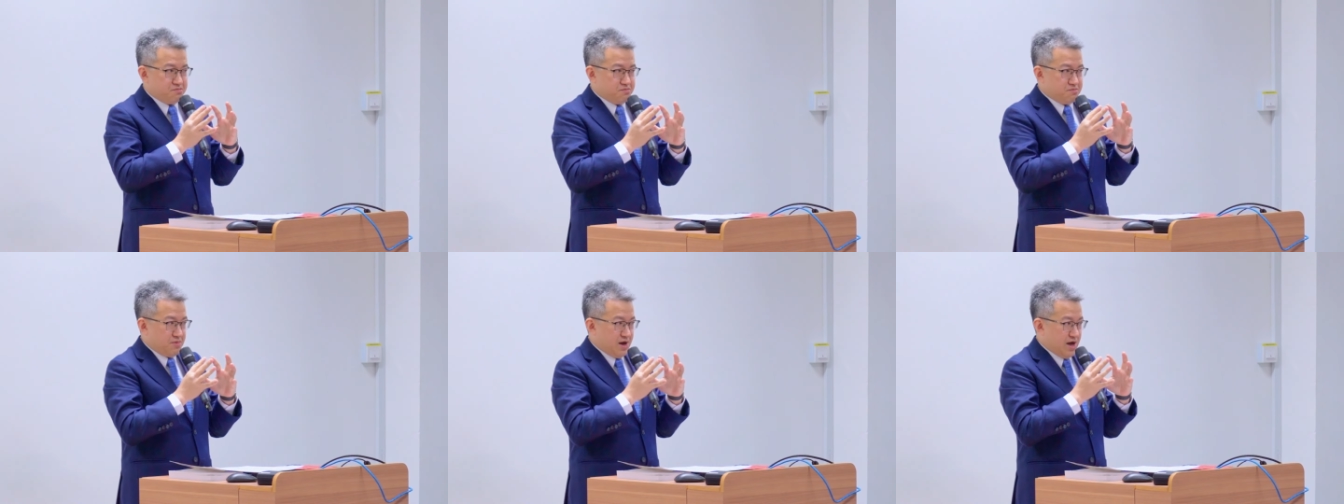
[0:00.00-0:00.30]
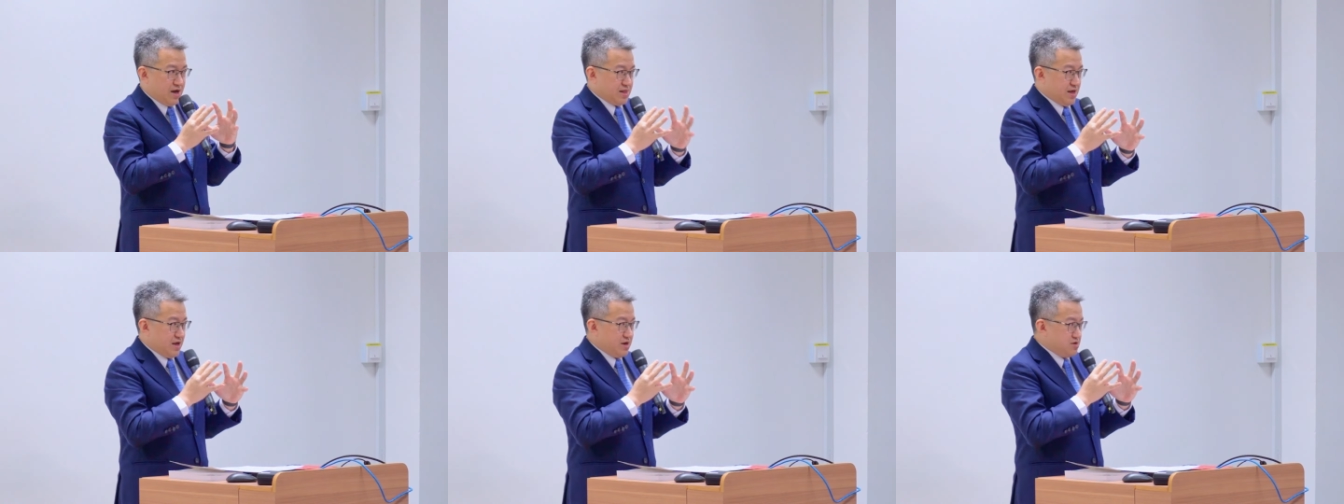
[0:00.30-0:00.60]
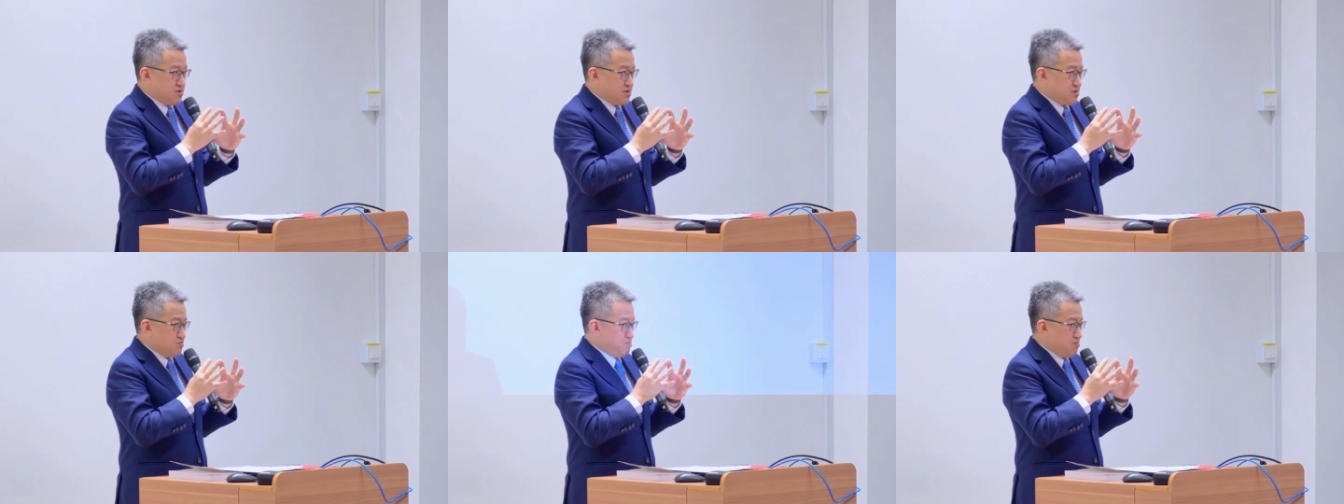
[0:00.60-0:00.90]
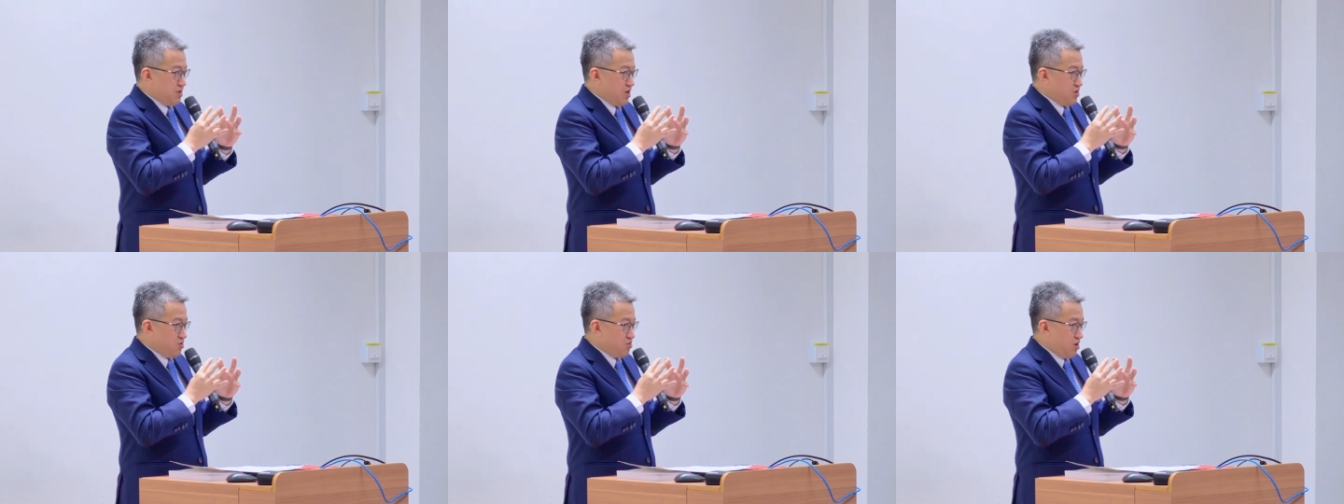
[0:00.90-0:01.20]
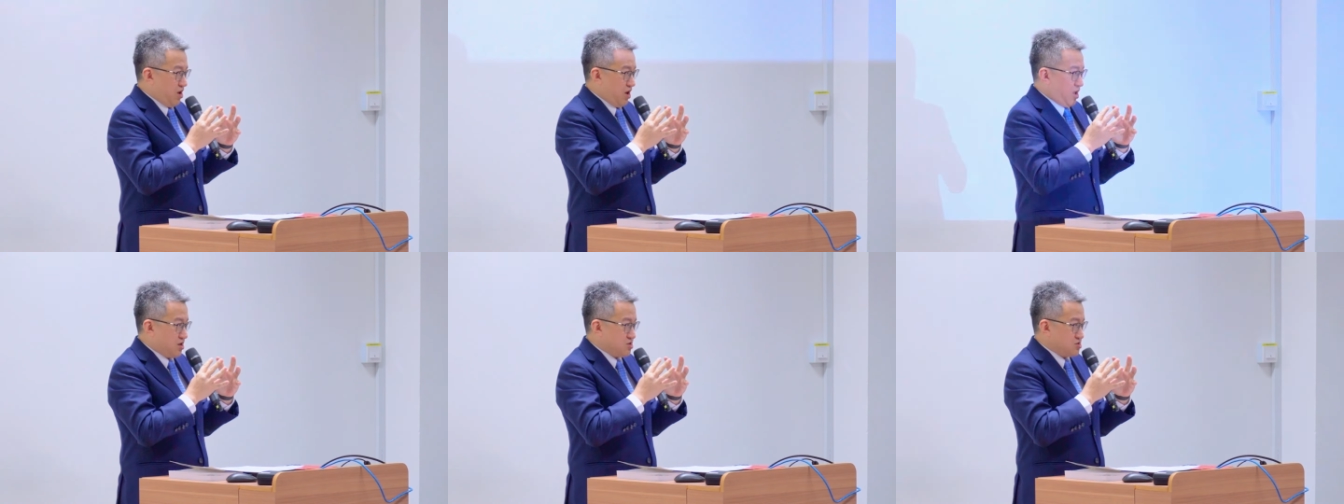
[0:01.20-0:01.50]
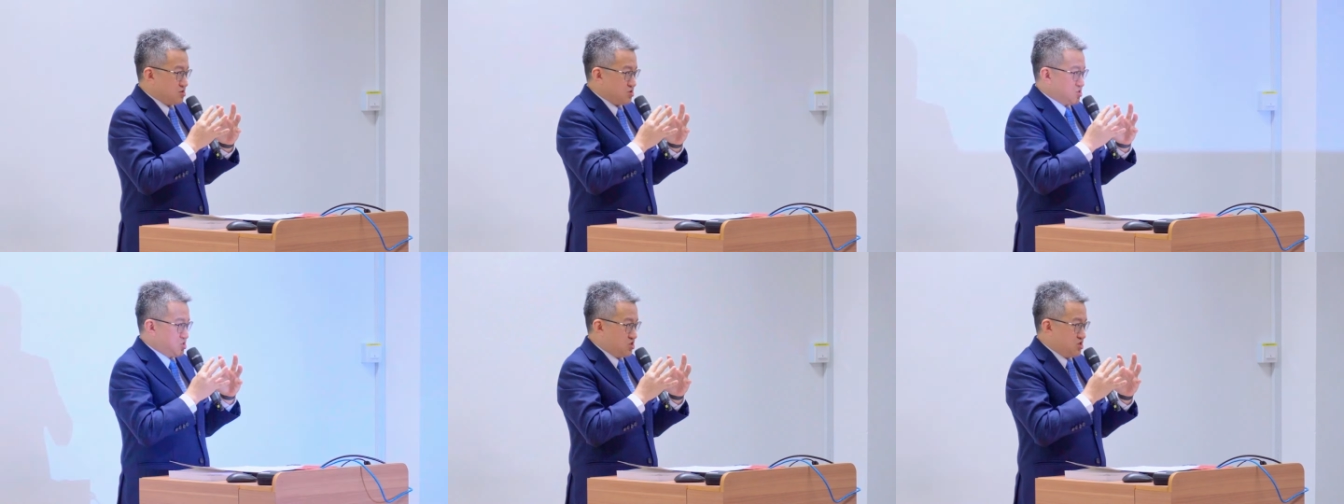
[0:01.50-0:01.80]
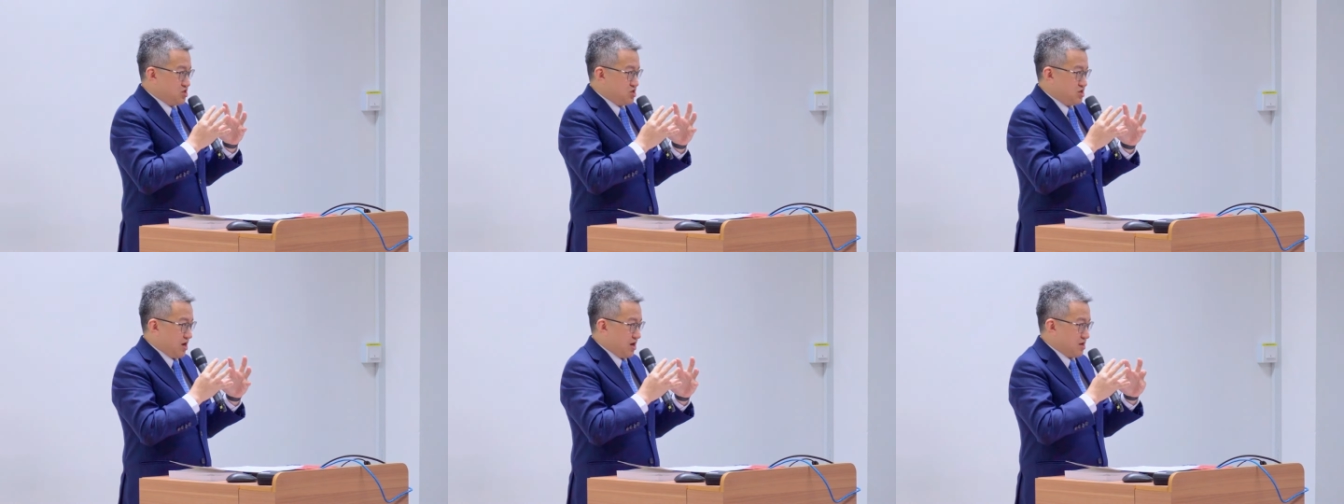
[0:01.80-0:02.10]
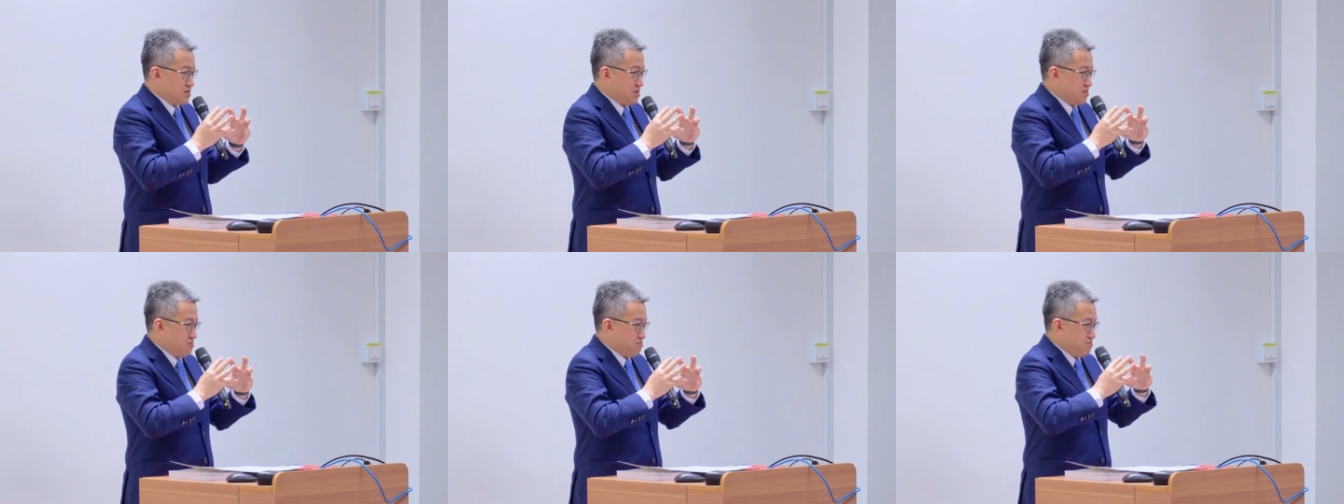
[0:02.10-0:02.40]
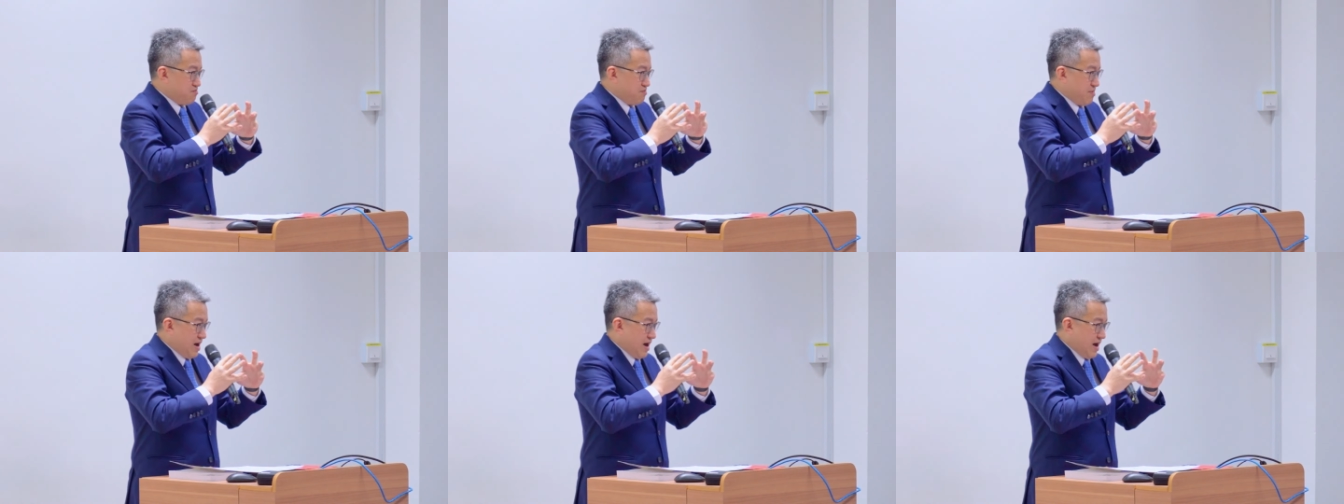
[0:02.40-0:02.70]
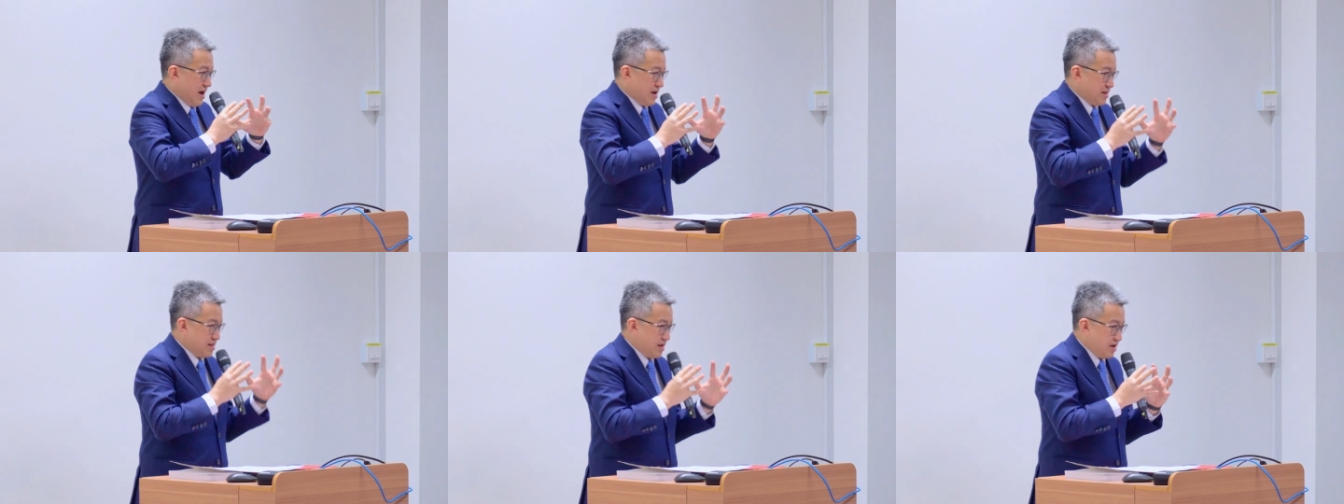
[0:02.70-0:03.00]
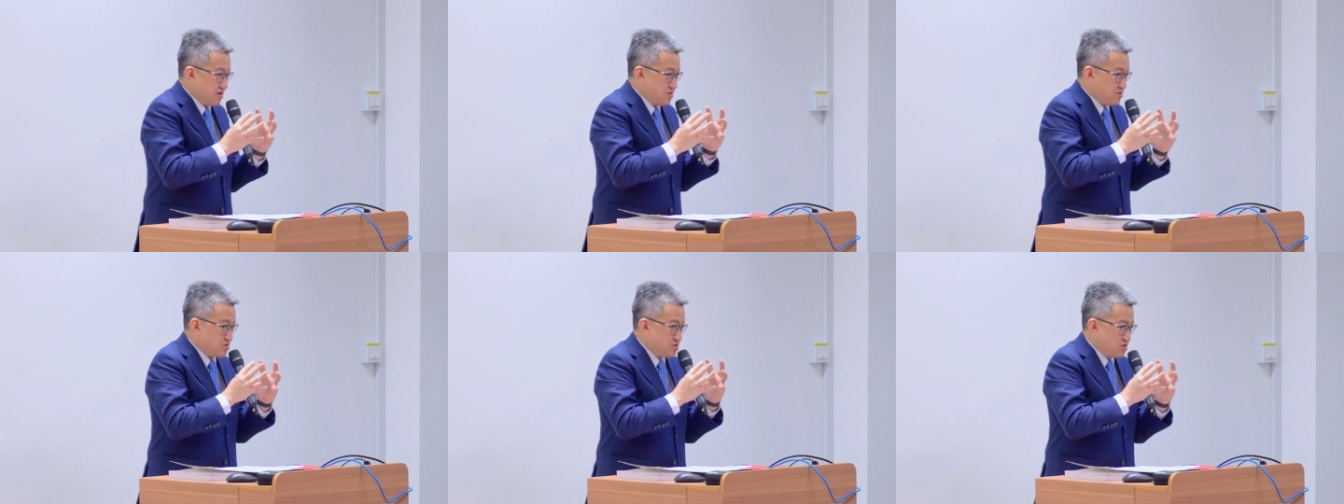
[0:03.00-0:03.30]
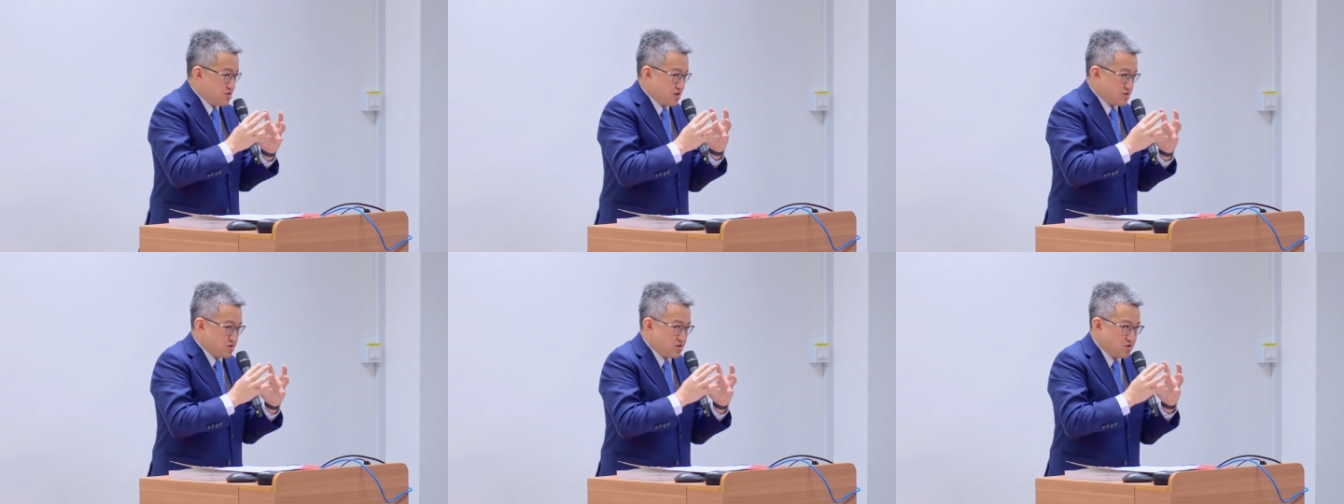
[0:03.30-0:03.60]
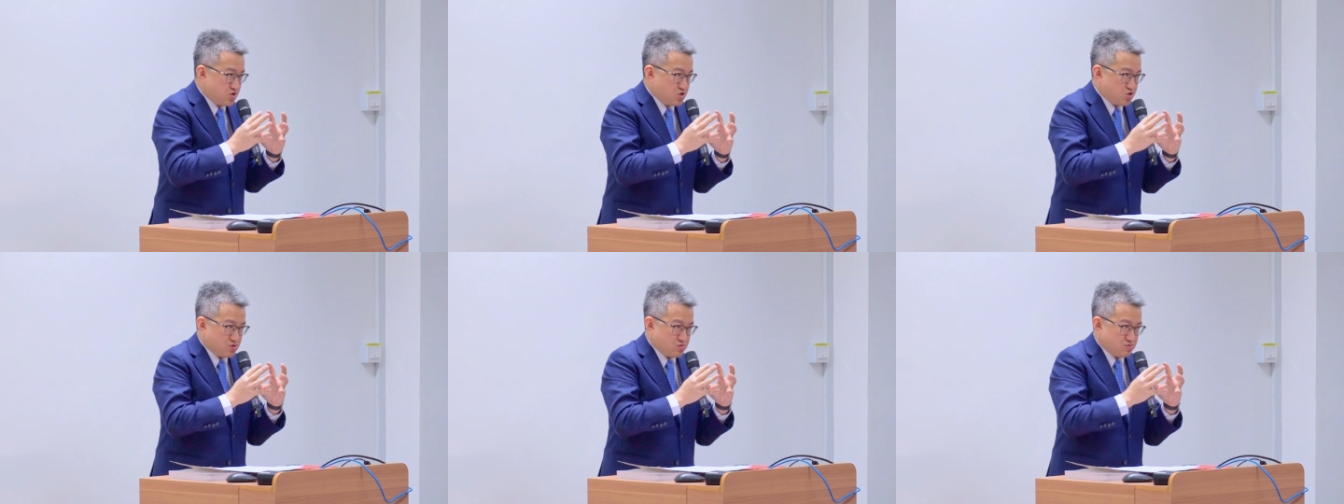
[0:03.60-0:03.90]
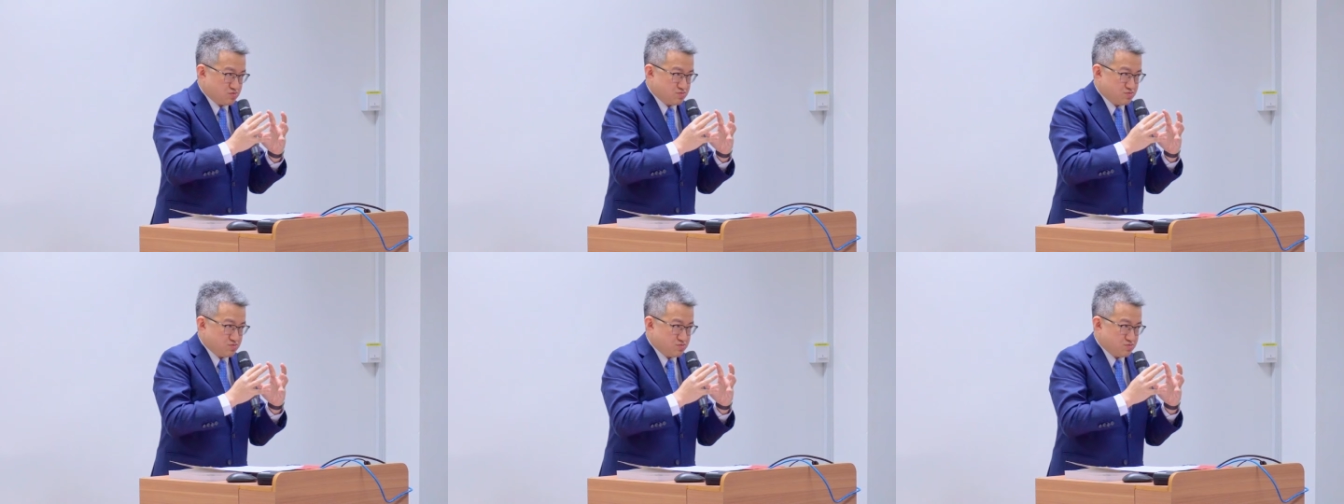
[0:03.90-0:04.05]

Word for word: 马来人没有很强的马来人这样的意识，